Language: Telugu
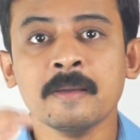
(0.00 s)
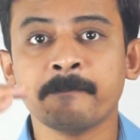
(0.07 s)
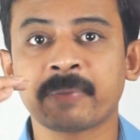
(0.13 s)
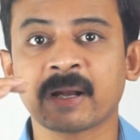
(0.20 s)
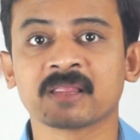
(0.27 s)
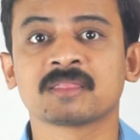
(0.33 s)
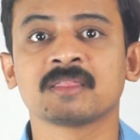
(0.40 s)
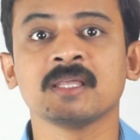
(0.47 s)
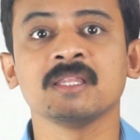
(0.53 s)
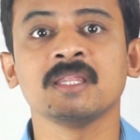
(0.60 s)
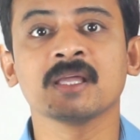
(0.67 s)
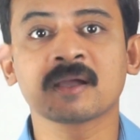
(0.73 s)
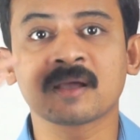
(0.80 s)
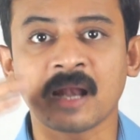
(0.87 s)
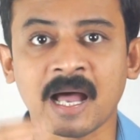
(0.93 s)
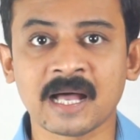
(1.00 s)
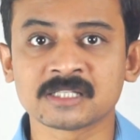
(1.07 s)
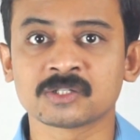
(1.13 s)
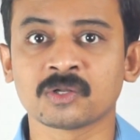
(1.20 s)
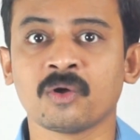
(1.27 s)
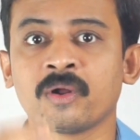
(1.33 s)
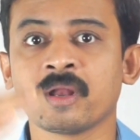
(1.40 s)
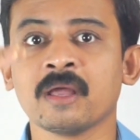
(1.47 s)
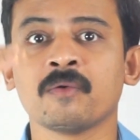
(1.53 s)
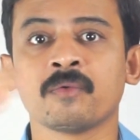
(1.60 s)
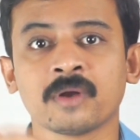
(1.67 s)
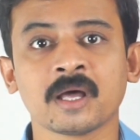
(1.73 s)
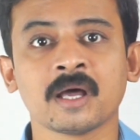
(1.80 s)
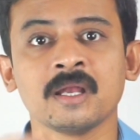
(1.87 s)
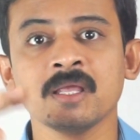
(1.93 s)
ప్రతిదీ క్లాస్లోనే
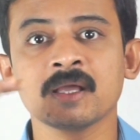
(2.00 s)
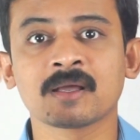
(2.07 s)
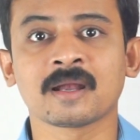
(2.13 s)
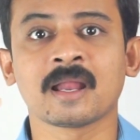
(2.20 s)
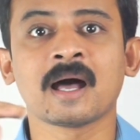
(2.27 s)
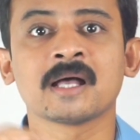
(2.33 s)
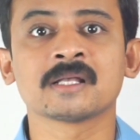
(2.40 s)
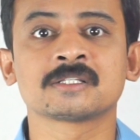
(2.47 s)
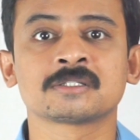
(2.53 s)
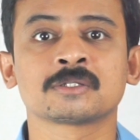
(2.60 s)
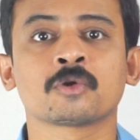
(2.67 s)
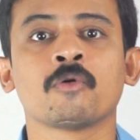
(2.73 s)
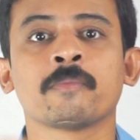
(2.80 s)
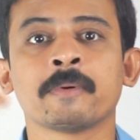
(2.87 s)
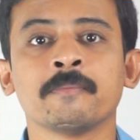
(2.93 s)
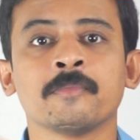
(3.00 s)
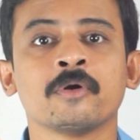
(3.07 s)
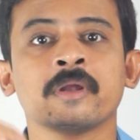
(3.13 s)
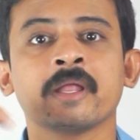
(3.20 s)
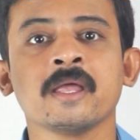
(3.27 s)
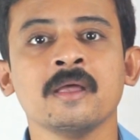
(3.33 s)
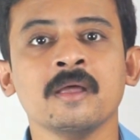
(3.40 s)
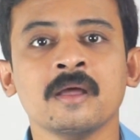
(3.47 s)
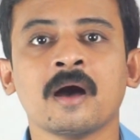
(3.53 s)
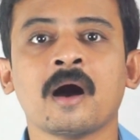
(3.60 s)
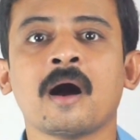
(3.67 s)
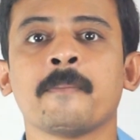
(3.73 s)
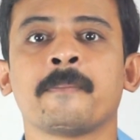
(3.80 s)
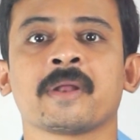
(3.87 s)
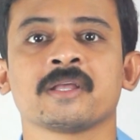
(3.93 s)
ఉండాలి క్లాస్ రూపంలోనే
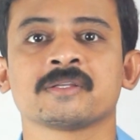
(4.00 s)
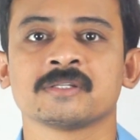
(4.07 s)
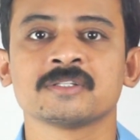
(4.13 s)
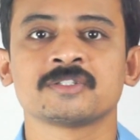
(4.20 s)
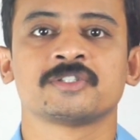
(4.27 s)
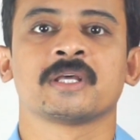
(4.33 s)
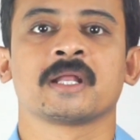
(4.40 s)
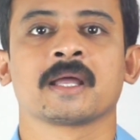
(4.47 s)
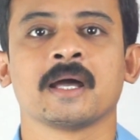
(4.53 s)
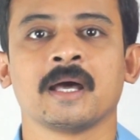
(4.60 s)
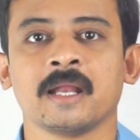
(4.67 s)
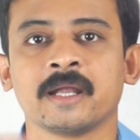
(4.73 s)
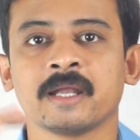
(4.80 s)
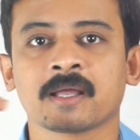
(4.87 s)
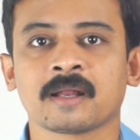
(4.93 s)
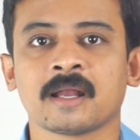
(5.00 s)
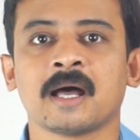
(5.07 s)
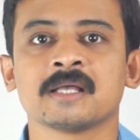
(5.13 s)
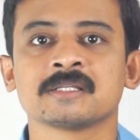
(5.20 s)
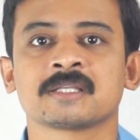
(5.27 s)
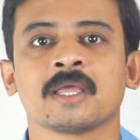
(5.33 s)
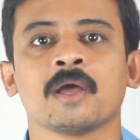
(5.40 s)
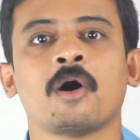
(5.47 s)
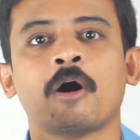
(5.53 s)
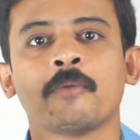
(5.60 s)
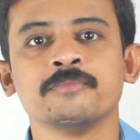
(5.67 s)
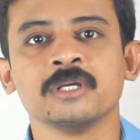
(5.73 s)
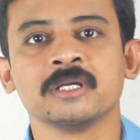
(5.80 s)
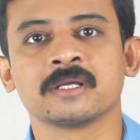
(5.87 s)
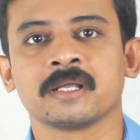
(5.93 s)
ఆపరేషన్స్ జరగాలి అంటే క్లాస్కి
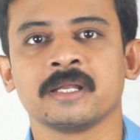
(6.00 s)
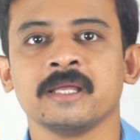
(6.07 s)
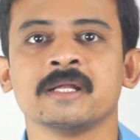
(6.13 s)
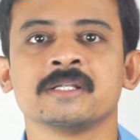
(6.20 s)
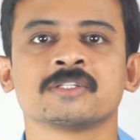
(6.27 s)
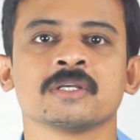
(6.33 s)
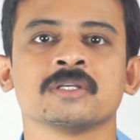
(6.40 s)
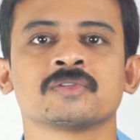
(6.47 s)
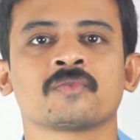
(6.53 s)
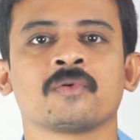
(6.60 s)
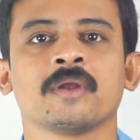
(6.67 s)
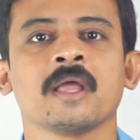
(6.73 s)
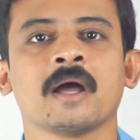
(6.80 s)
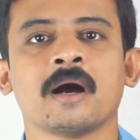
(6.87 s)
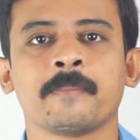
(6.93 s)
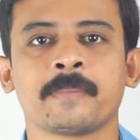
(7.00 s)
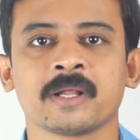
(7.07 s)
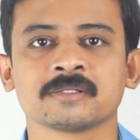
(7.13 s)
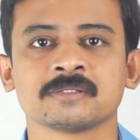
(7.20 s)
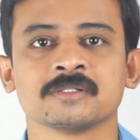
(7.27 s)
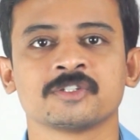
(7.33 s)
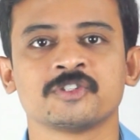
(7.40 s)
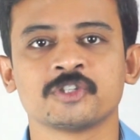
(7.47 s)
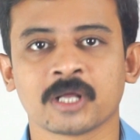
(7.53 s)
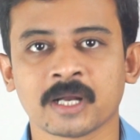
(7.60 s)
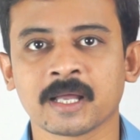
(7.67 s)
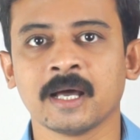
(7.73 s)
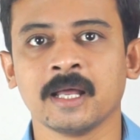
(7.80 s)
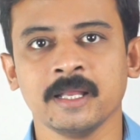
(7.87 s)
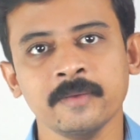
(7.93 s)
ఆబ్జెక్ట్ క్రియేట్ చేసుకొని ఆపరేషన్స్
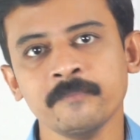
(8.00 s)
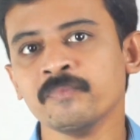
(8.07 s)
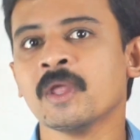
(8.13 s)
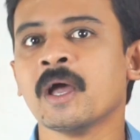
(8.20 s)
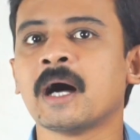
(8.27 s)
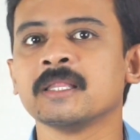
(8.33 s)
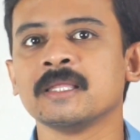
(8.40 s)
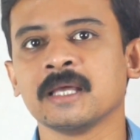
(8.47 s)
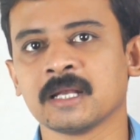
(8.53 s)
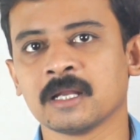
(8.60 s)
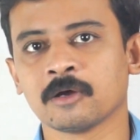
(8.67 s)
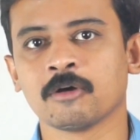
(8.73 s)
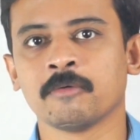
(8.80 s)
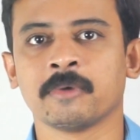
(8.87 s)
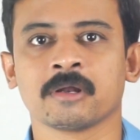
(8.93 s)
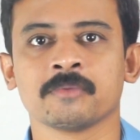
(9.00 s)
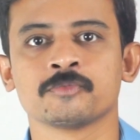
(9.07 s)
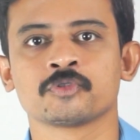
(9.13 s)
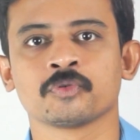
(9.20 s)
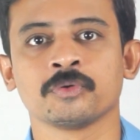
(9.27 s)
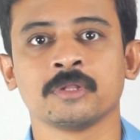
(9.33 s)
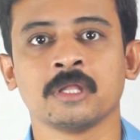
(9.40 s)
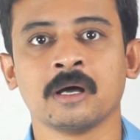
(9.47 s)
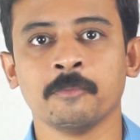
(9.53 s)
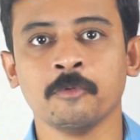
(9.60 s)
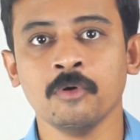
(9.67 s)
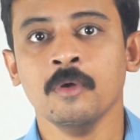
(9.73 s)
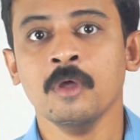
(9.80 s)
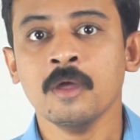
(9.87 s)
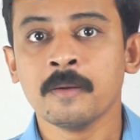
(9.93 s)
జరగాలి అది ఎలాగో మనం
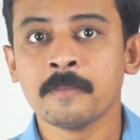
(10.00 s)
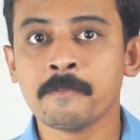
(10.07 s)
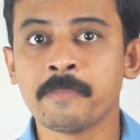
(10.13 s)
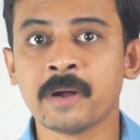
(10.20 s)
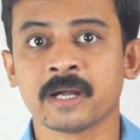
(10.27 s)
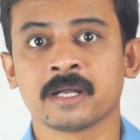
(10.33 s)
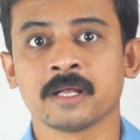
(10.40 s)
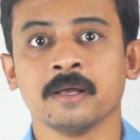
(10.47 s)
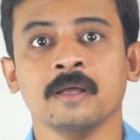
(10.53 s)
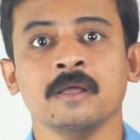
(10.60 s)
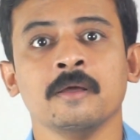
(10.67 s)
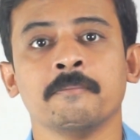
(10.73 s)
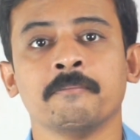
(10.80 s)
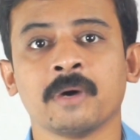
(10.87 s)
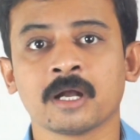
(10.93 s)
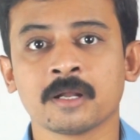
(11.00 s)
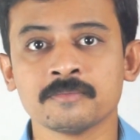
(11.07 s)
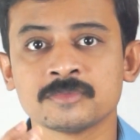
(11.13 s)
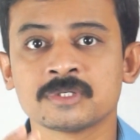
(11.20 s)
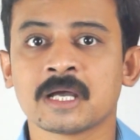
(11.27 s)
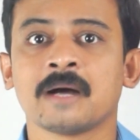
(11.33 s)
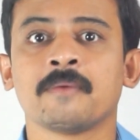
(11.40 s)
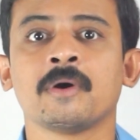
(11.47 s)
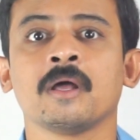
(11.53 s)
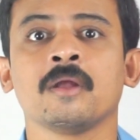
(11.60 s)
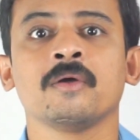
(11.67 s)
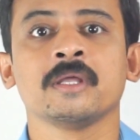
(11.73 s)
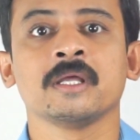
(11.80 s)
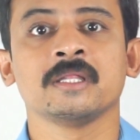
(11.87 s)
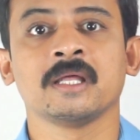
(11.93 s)
చూద్దాము బట్ మనం
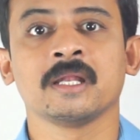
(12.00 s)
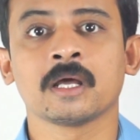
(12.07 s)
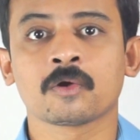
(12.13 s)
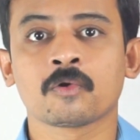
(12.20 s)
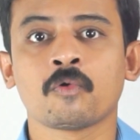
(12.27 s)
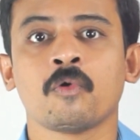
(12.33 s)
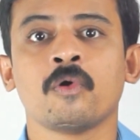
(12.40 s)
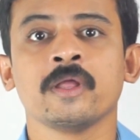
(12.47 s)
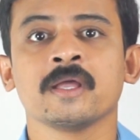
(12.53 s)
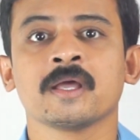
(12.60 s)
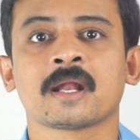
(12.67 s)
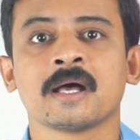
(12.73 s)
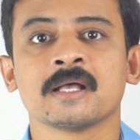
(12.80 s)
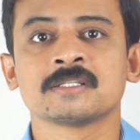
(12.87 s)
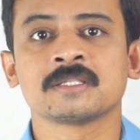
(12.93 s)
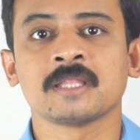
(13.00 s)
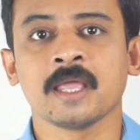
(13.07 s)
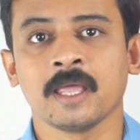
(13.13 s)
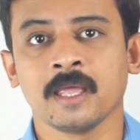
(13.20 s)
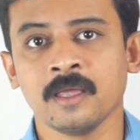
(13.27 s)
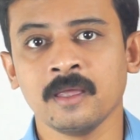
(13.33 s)
జావాలో ఏదైనా కోడింగ్ రాస్తే